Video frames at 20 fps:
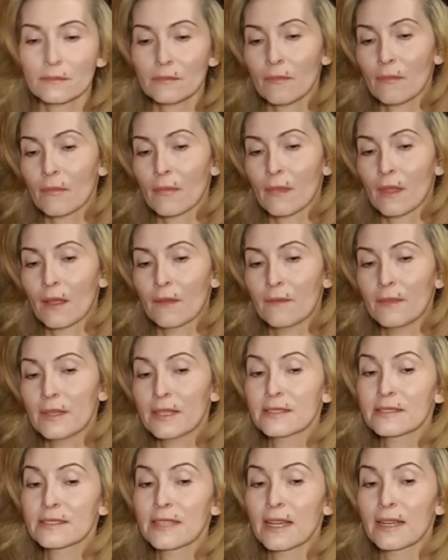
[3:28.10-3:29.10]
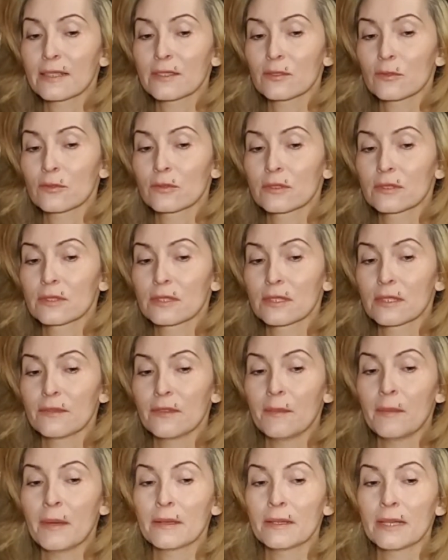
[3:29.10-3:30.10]
wie gesagt, und äh, wenn
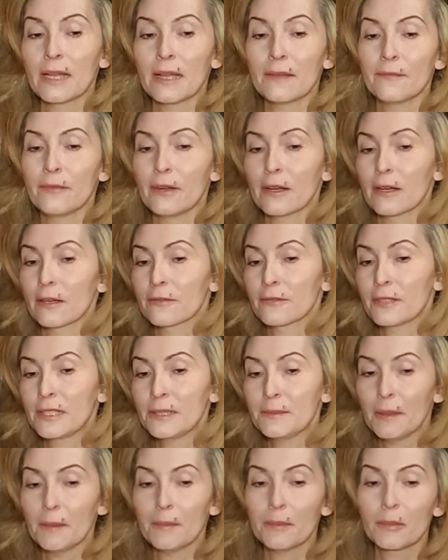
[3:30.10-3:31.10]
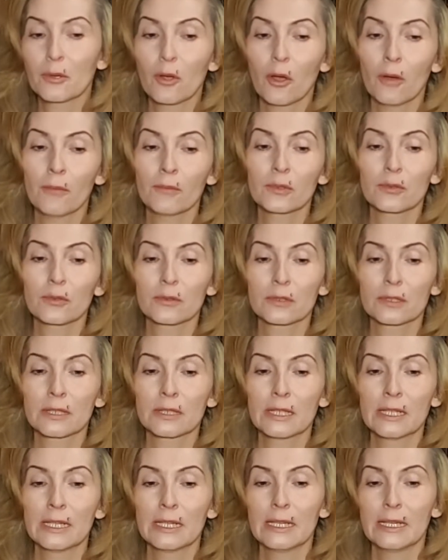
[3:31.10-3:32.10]
man einfach Fieber bekommt und
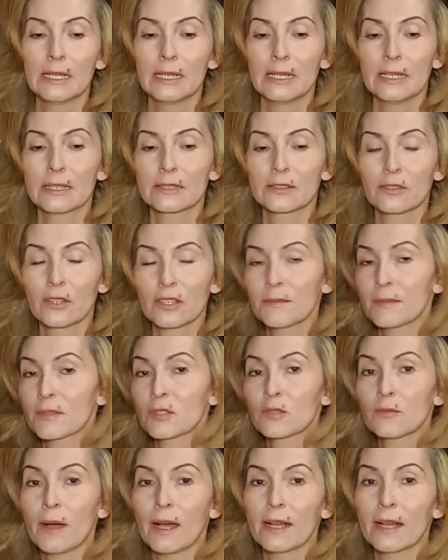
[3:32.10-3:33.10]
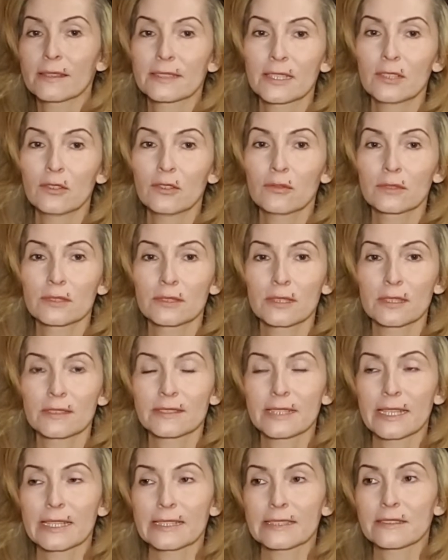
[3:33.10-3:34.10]
sollte man zum Arzt gehen und das
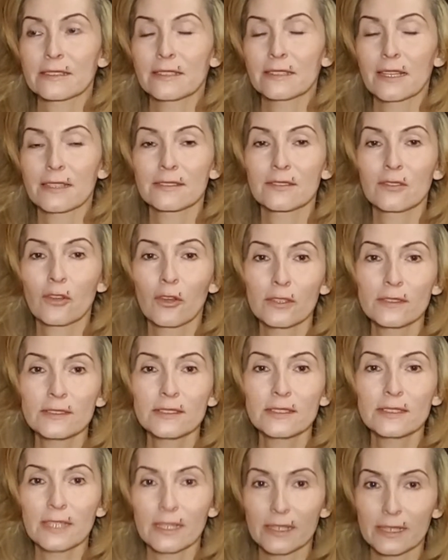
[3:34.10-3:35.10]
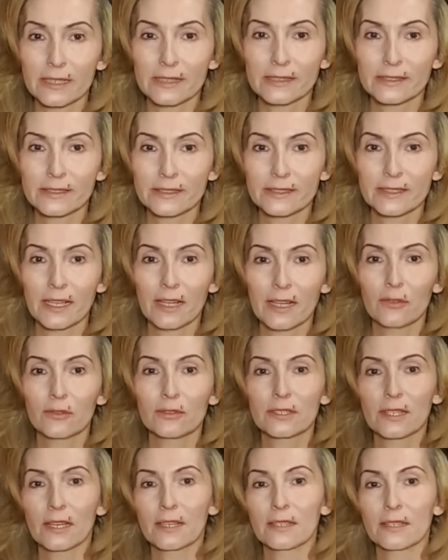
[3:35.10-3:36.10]
testen lassen, kostet ja nichts. Ja, und
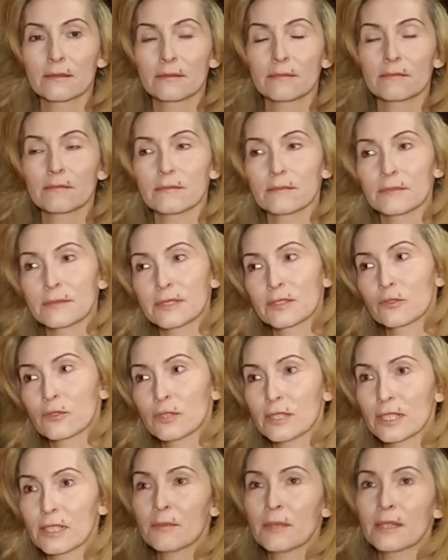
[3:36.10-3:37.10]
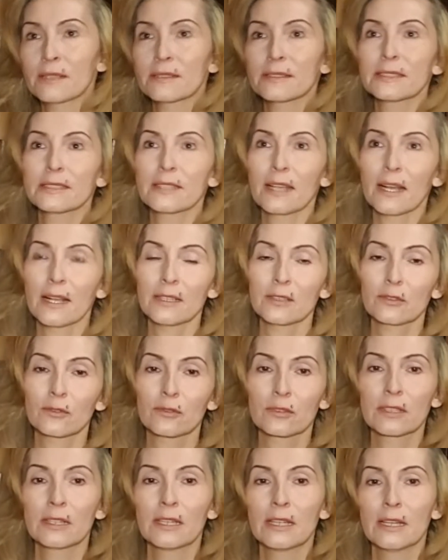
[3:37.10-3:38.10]
dann isoliert man sich halt und
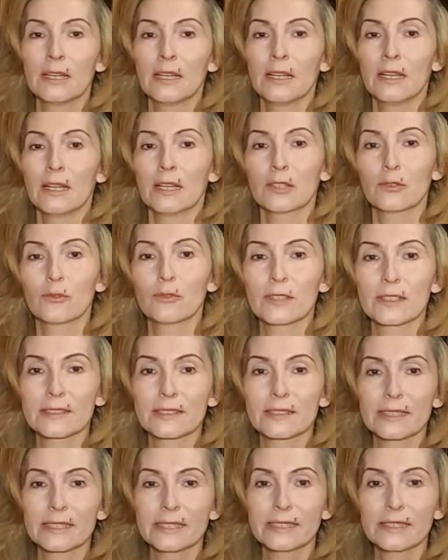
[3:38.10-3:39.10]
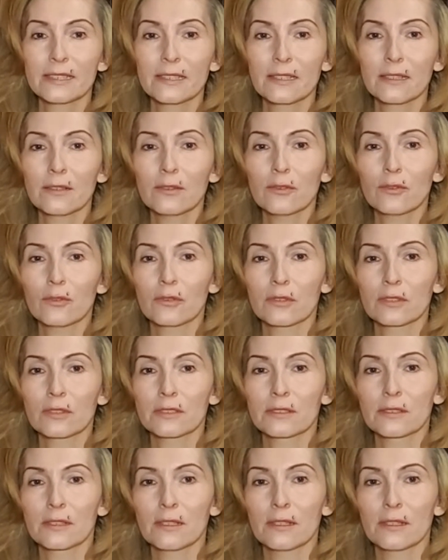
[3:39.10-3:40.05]
tut das Richtige und äh,